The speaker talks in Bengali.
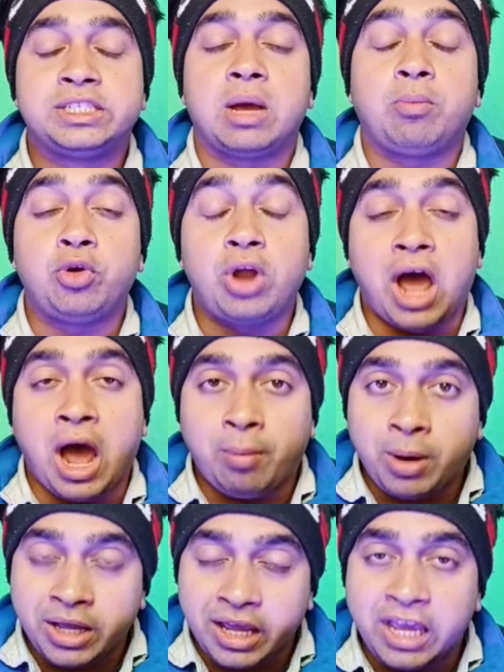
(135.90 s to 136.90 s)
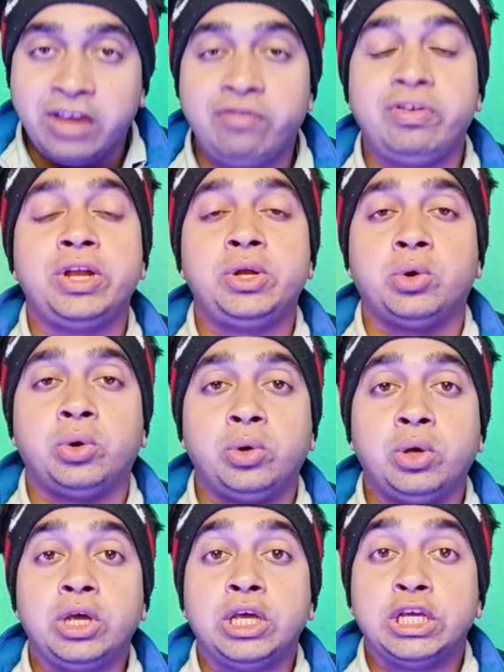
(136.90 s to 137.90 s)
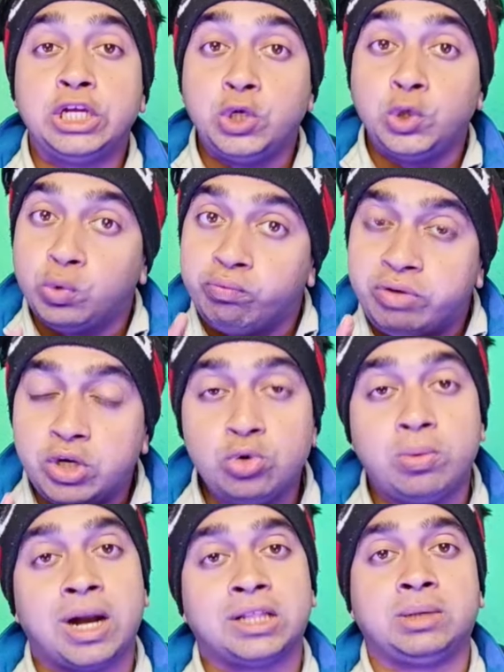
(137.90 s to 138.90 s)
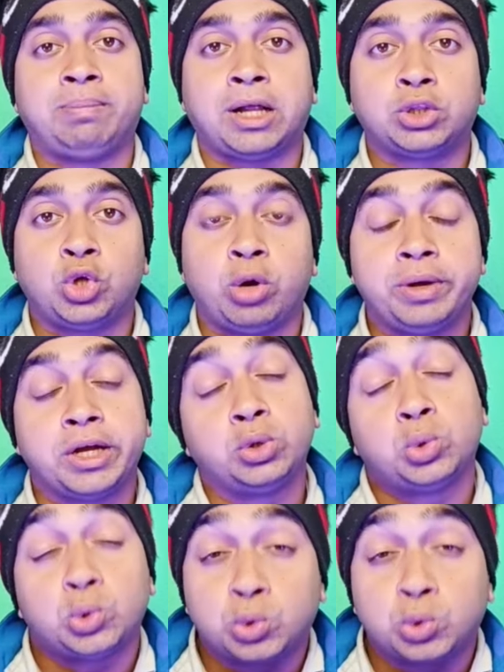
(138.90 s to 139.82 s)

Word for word: যেমন আমার এই ভিডিওর ইউটিউব ভিউ বাড়াতে বাধ্য হবে কিন্তু